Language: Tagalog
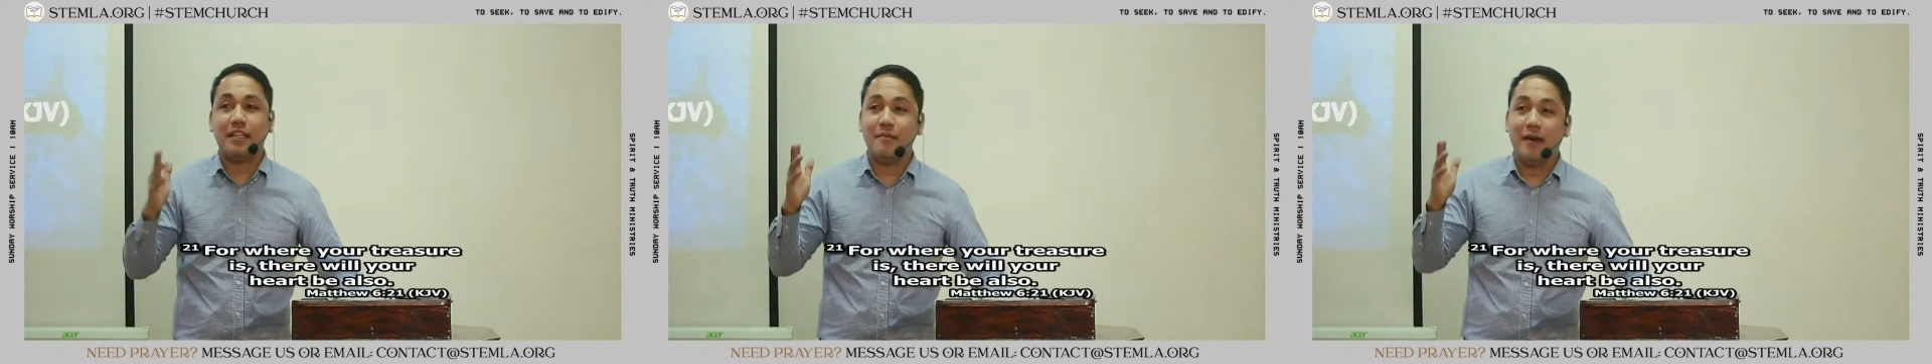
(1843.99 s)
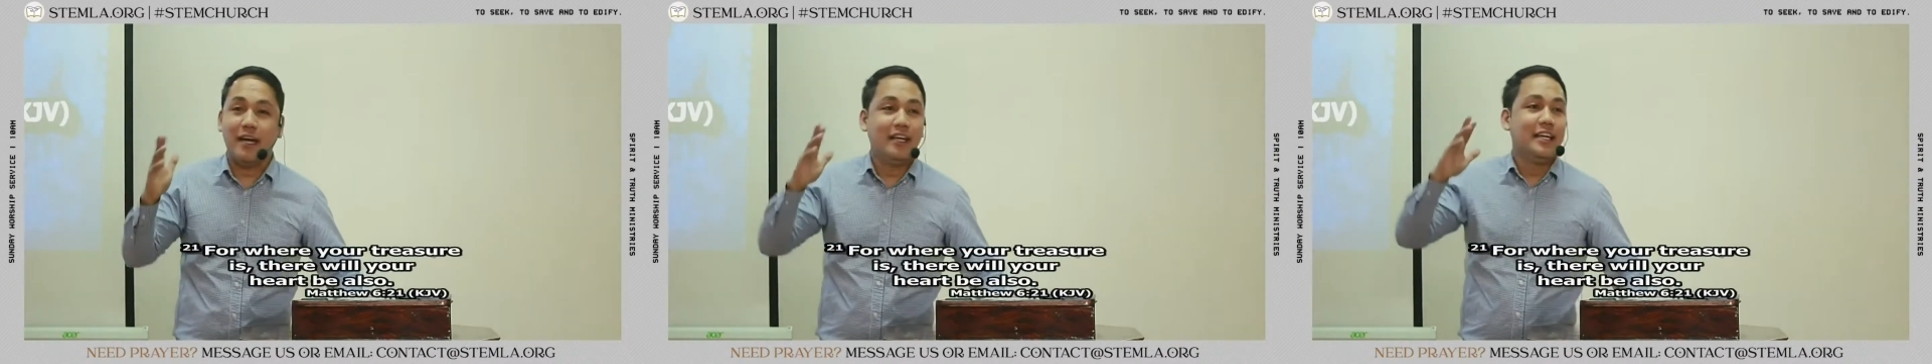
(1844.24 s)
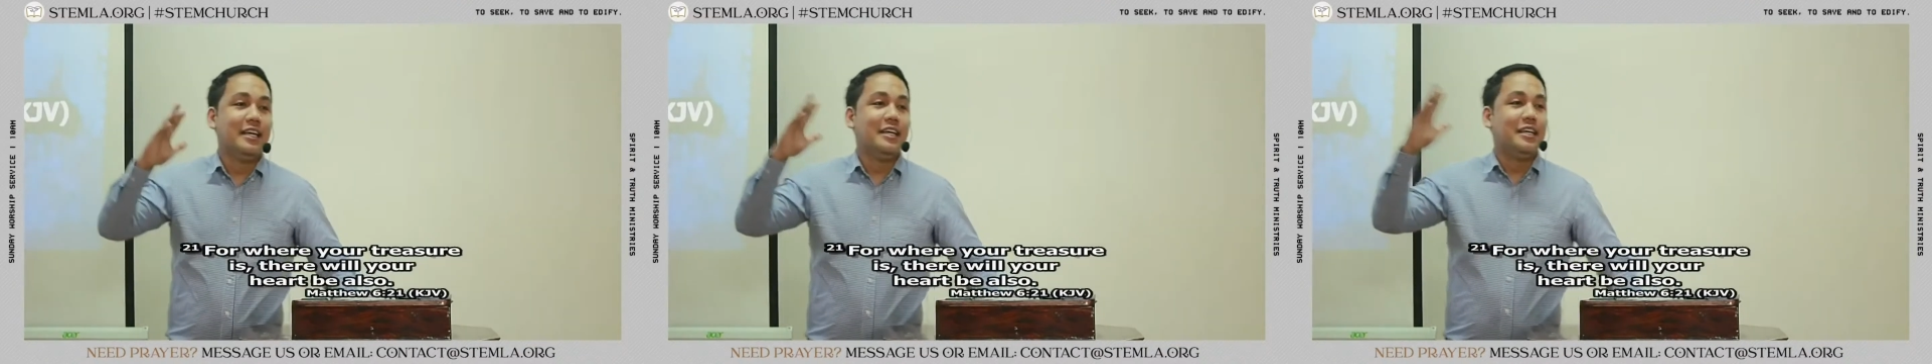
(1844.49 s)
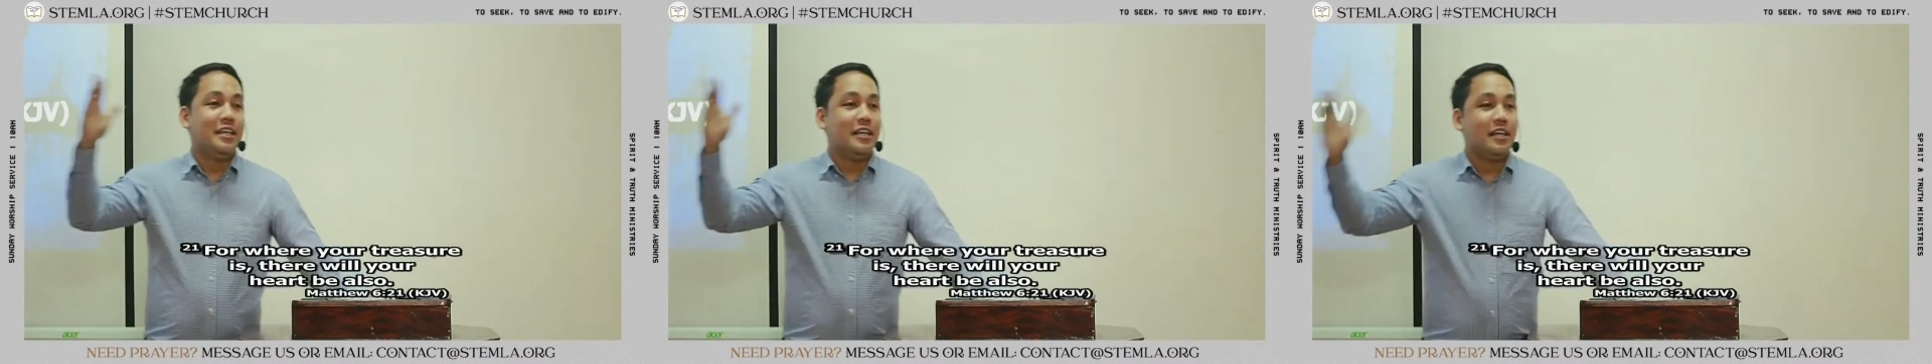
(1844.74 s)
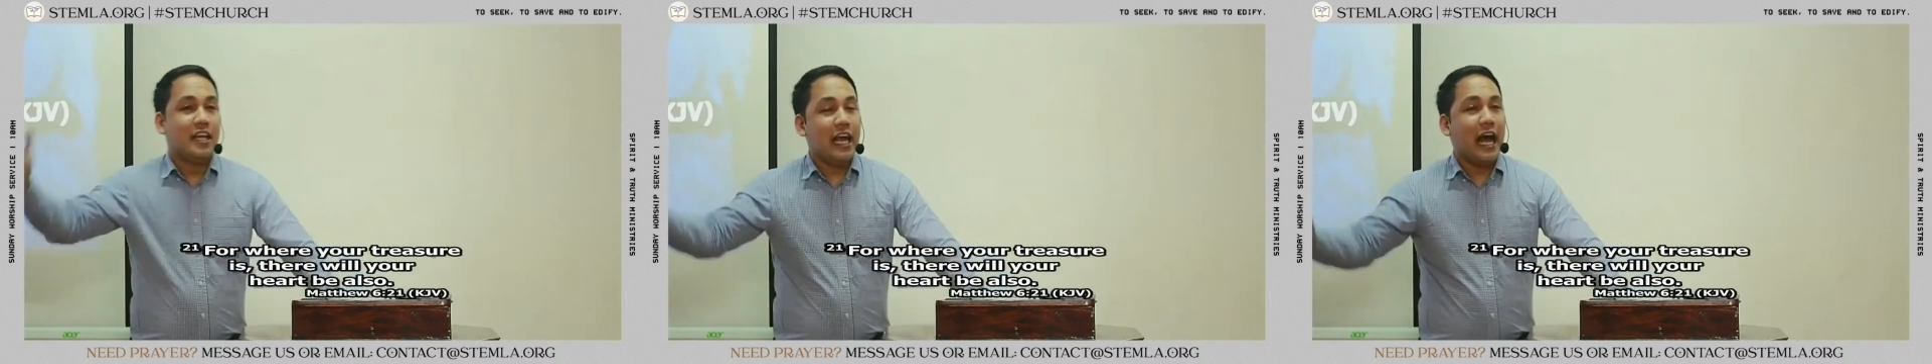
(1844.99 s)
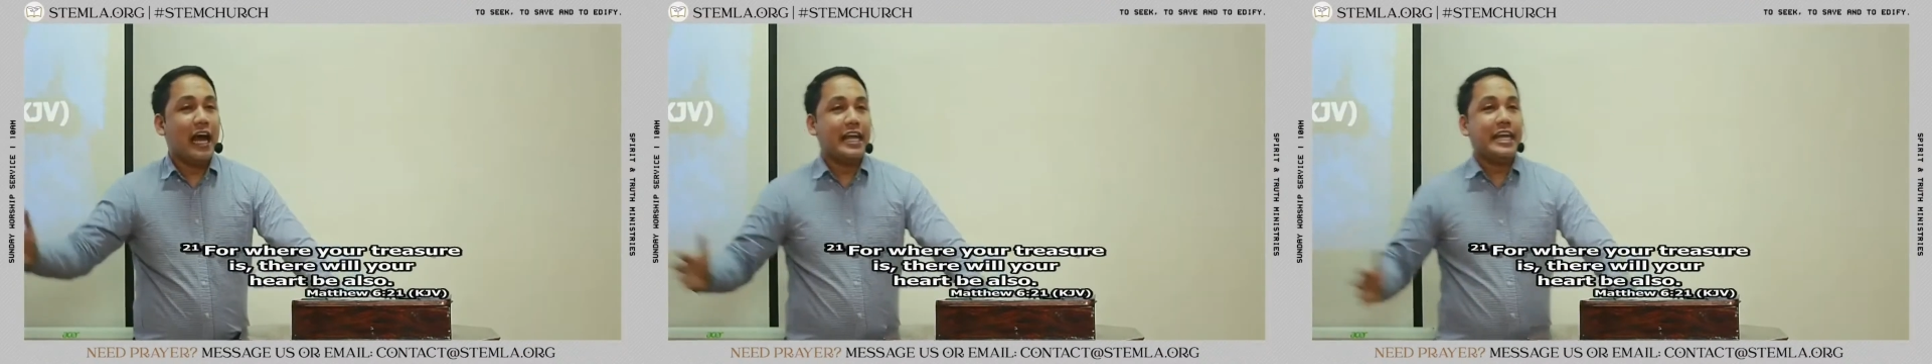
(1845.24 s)
di ba?
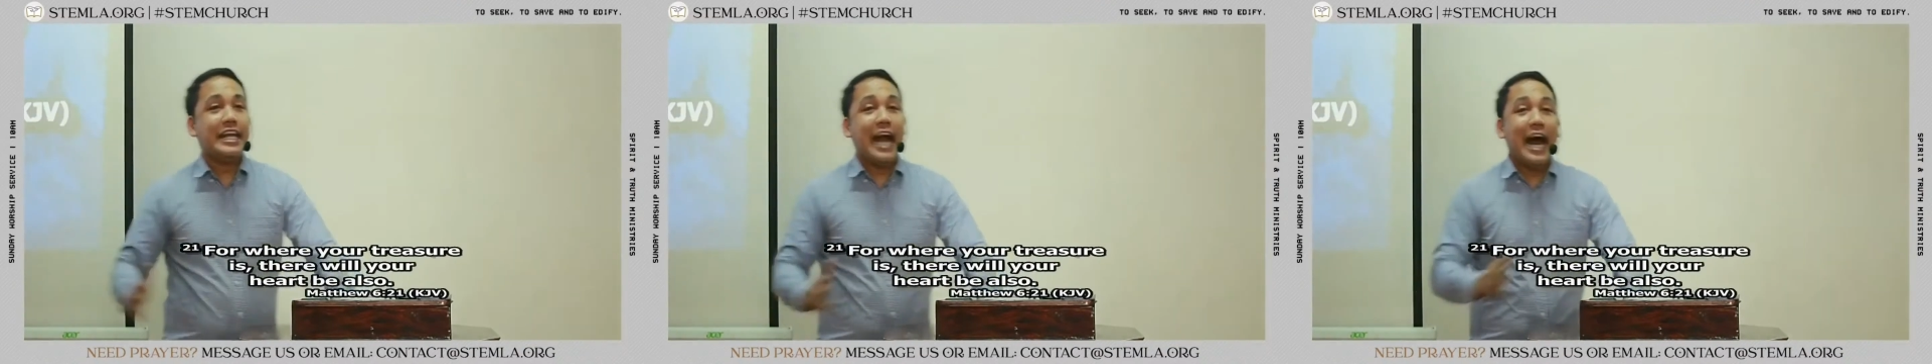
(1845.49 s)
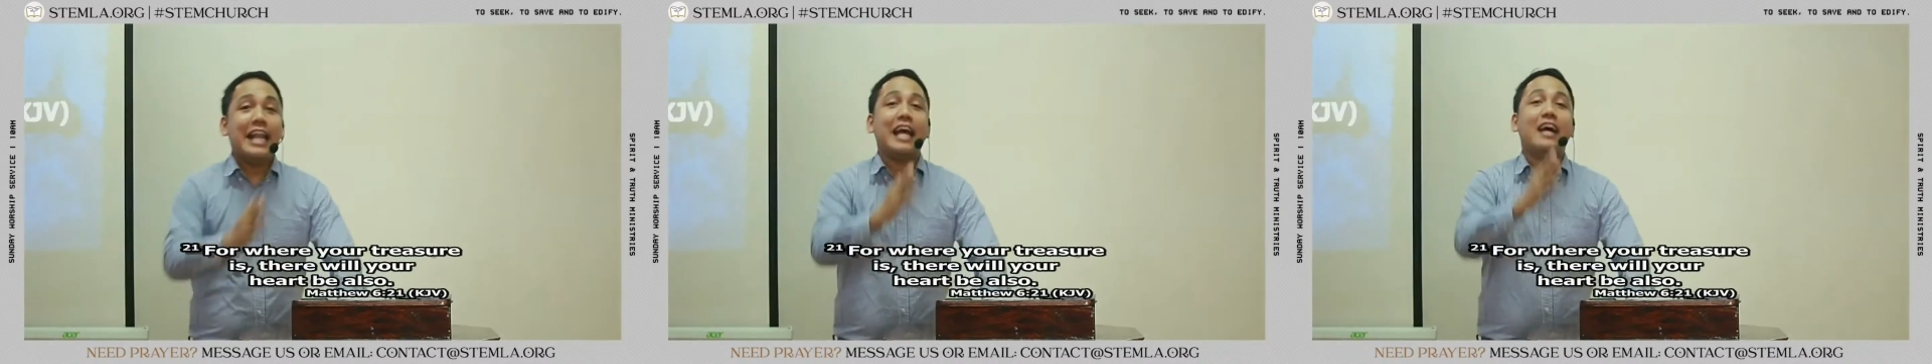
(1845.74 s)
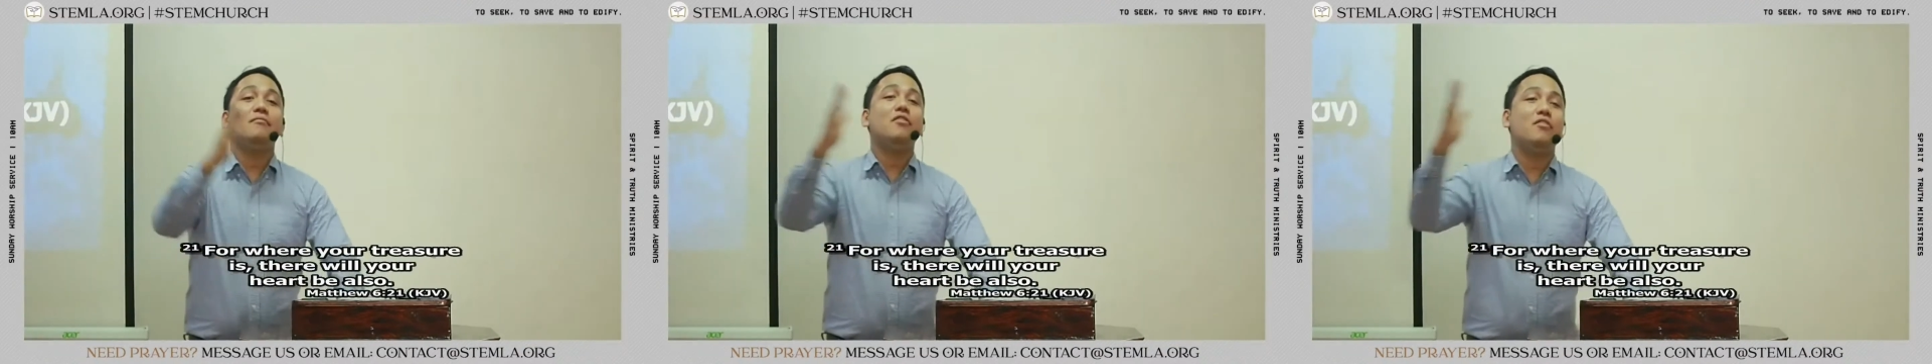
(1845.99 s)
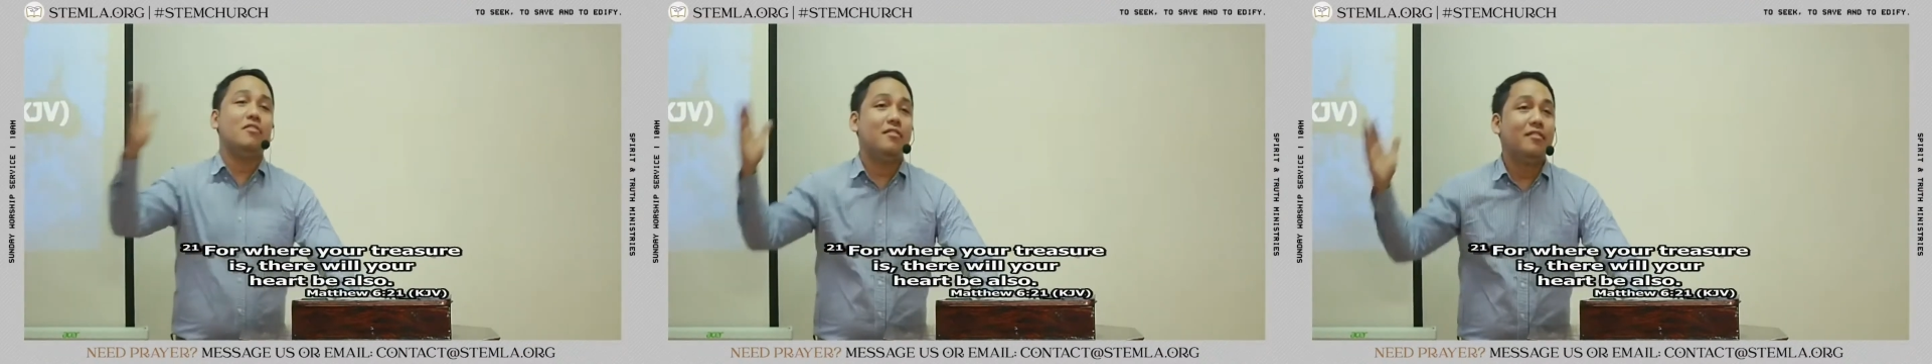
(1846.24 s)
Igalang mo.